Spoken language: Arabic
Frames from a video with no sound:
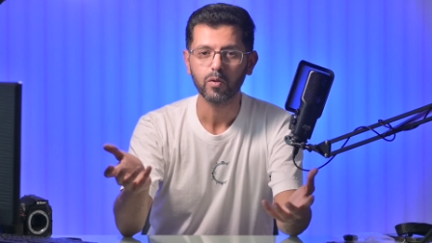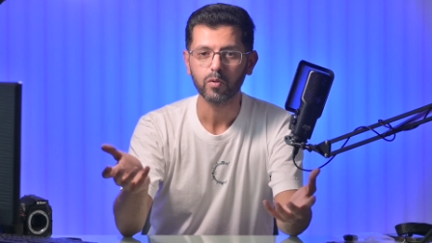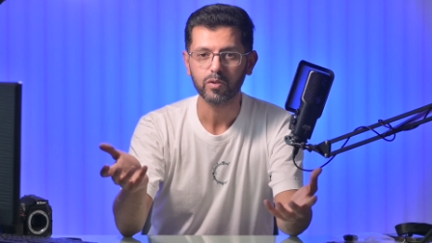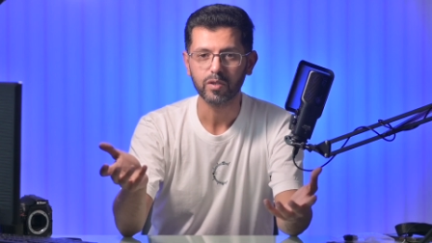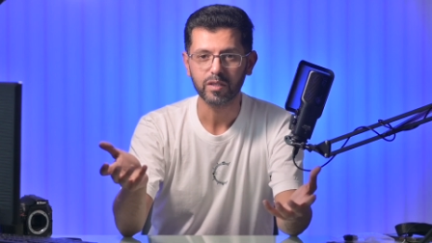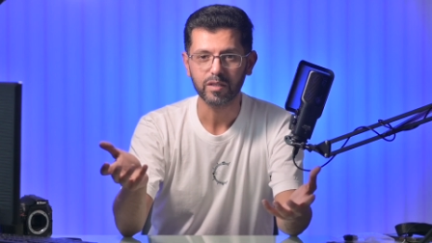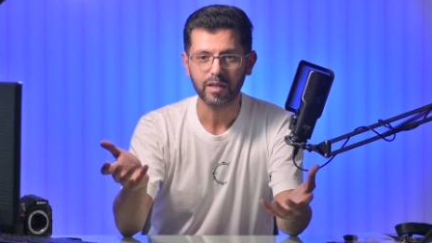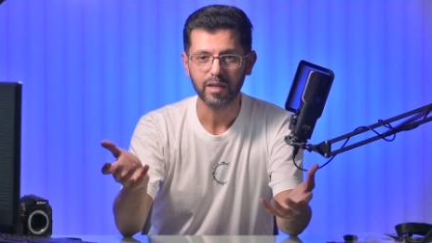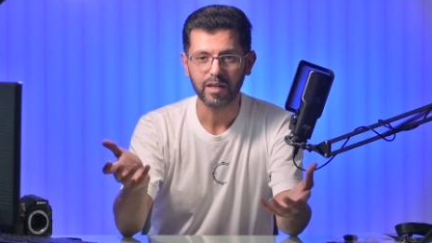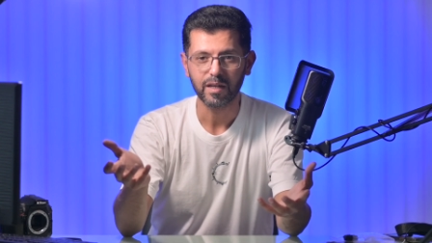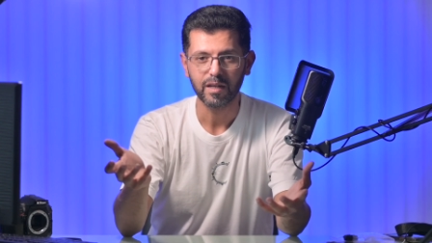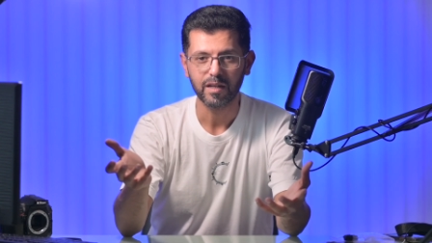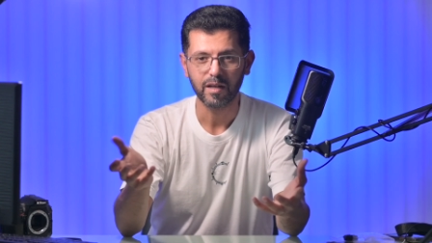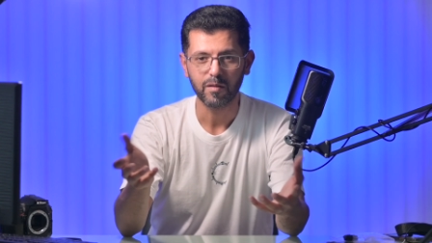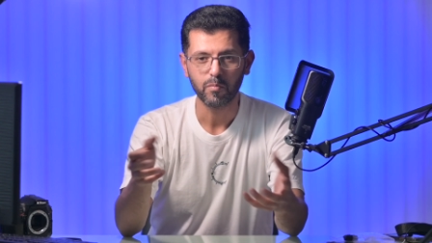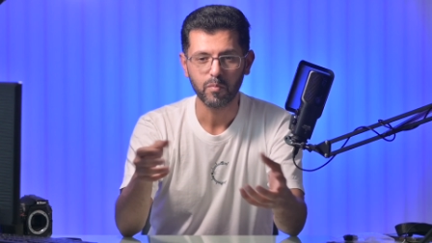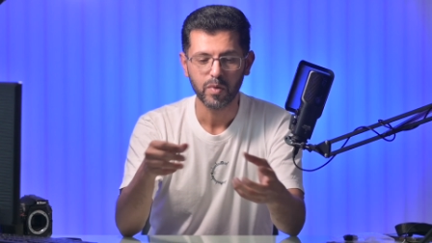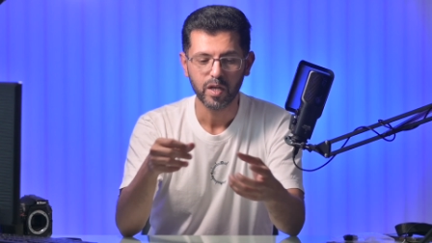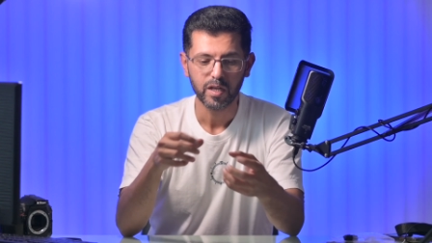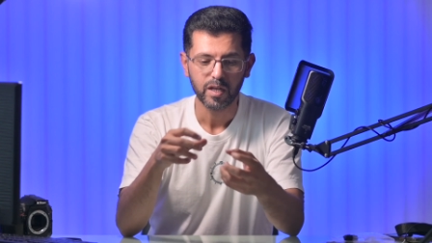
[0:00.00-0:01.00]

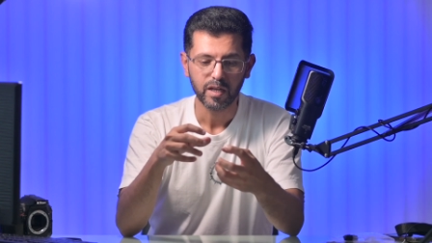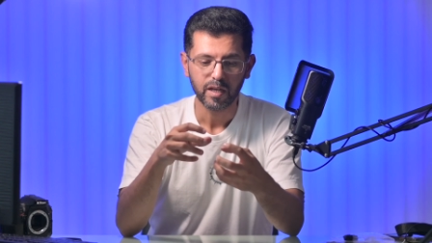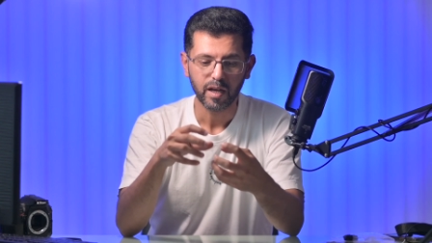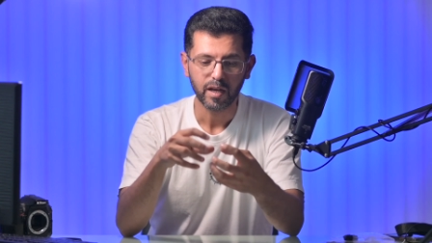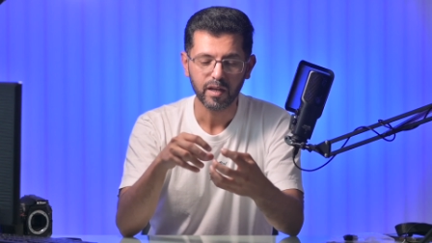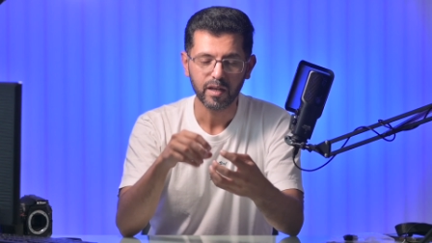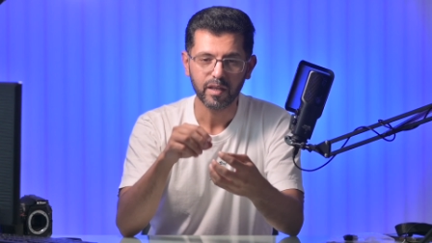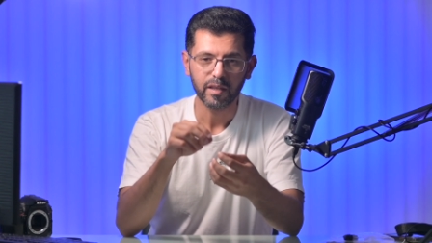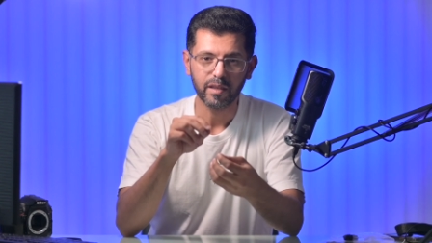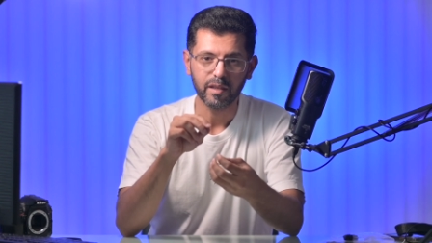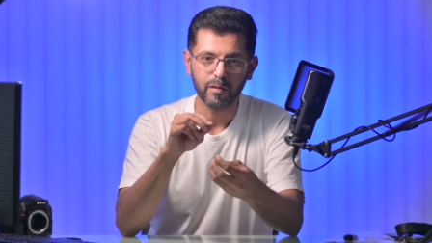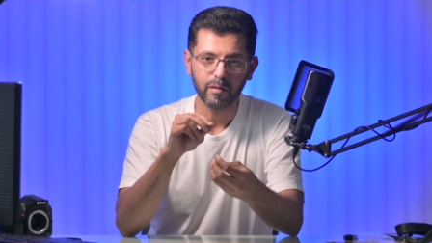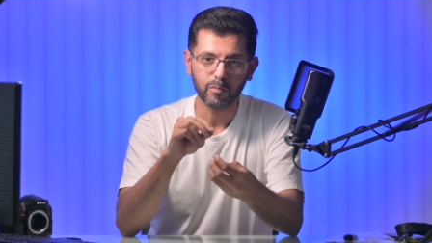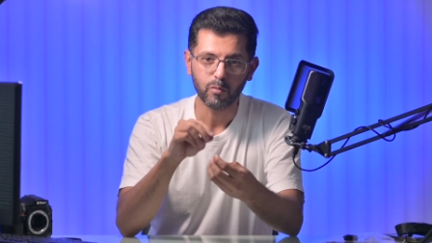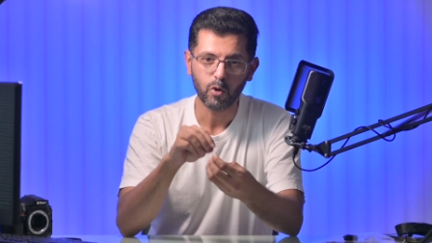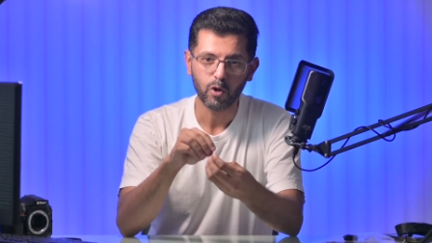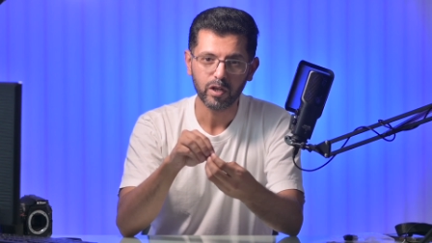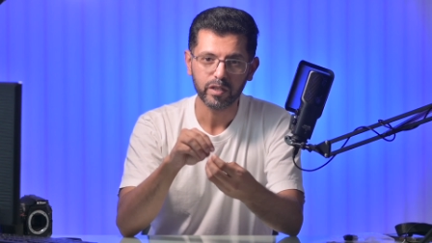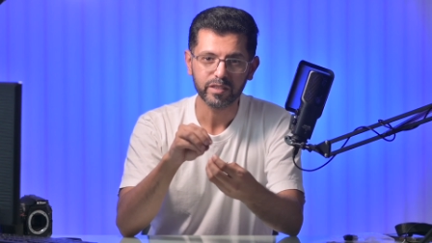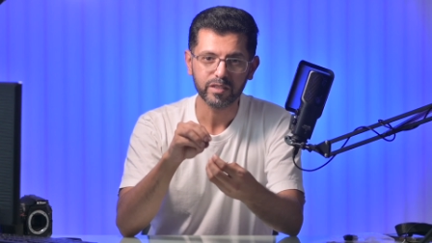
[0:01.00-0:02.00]
وتتعلم هذه
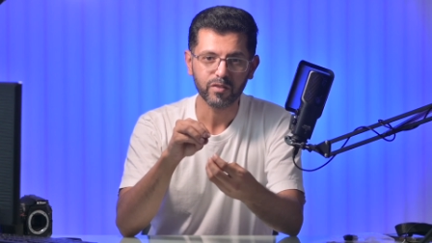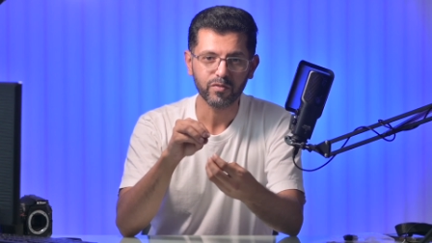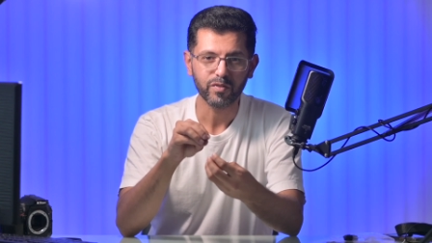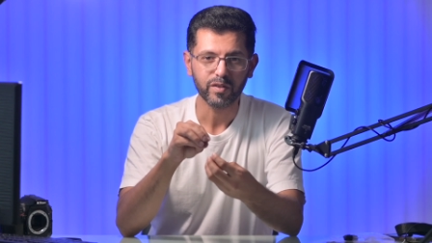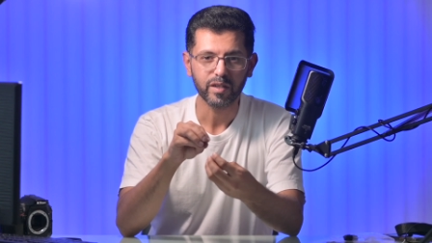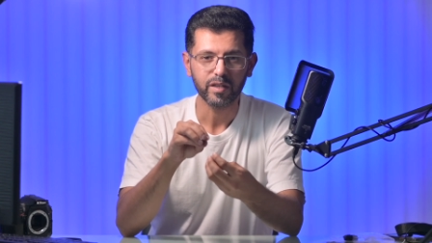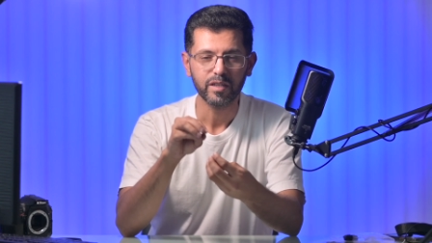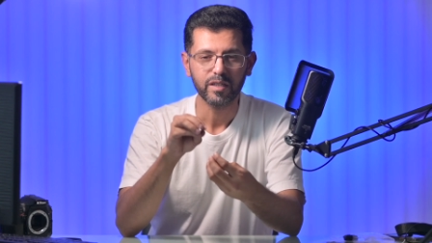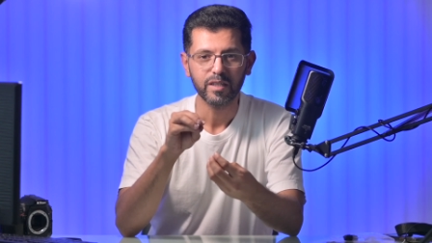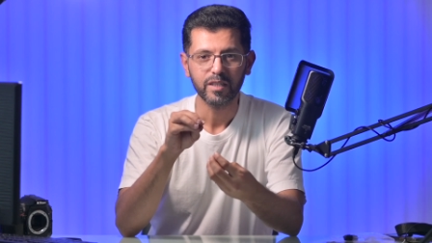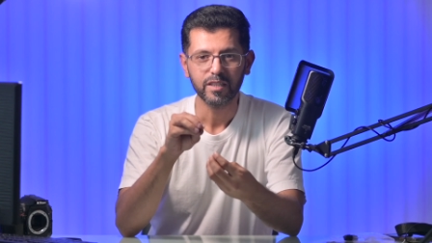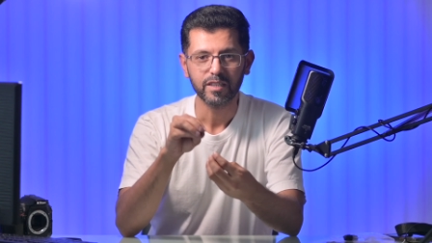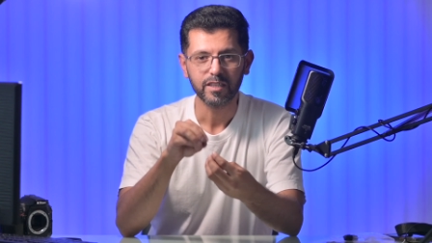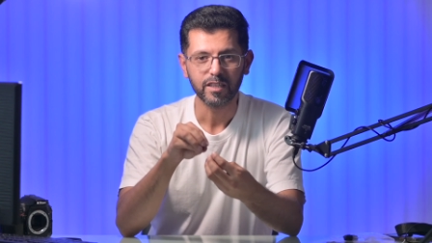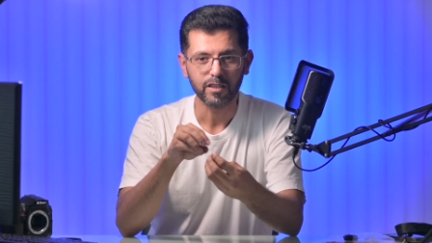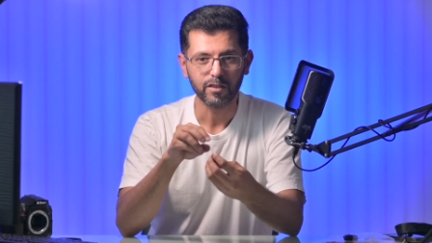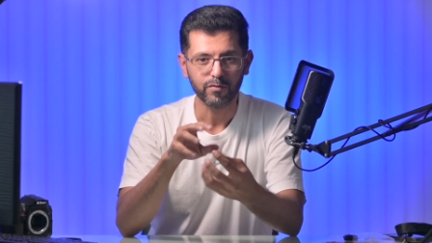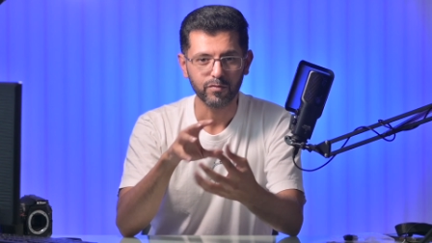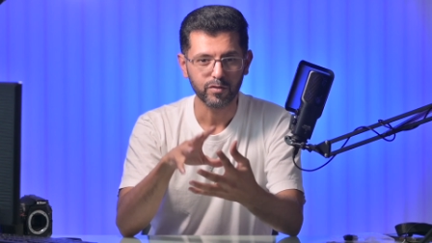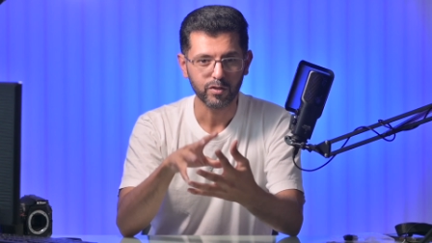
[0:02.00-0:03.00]
المواصفة
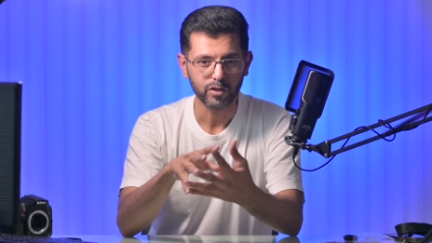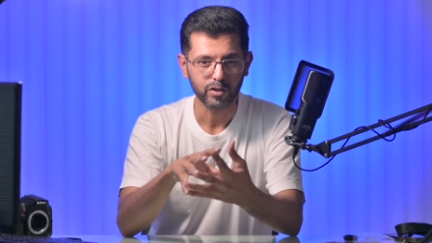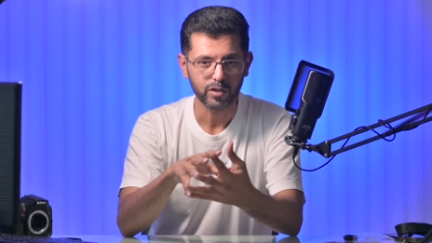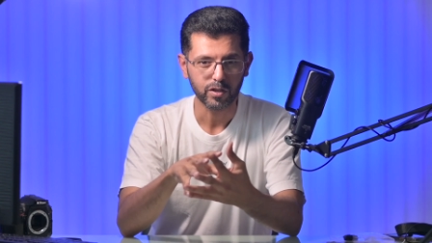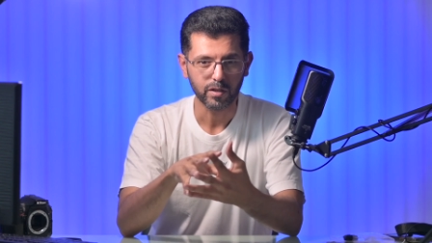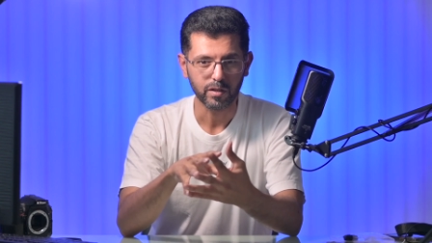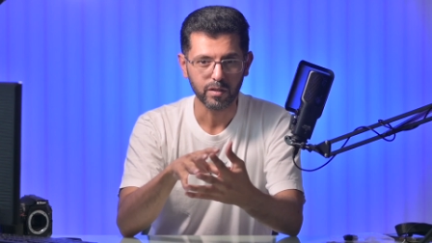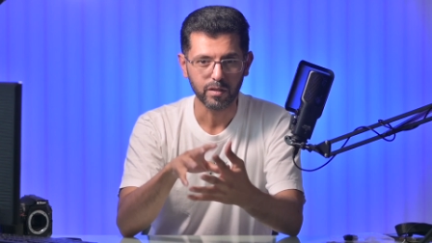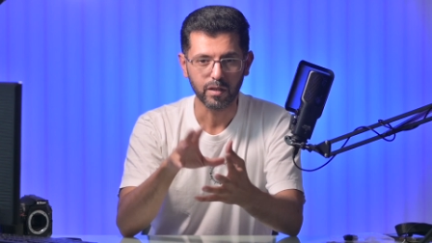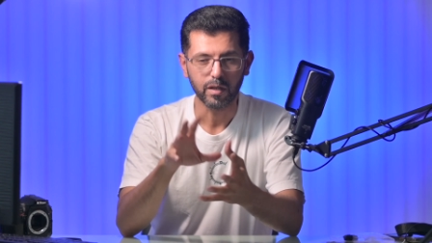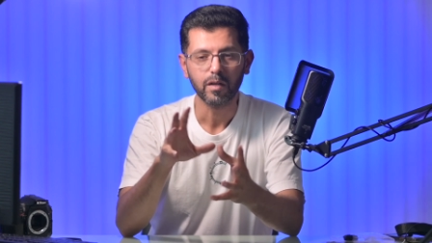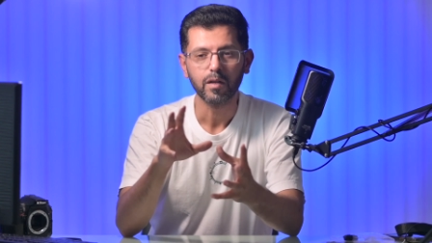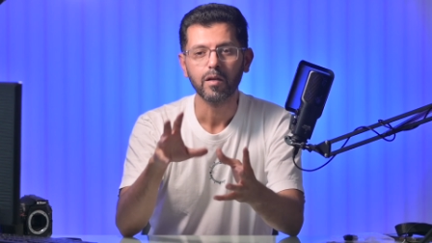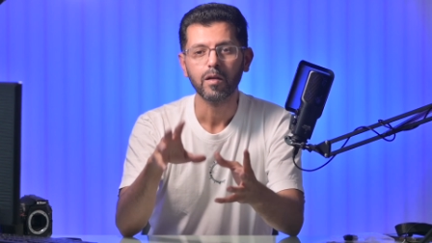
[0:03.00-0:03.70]
كيف تشتغل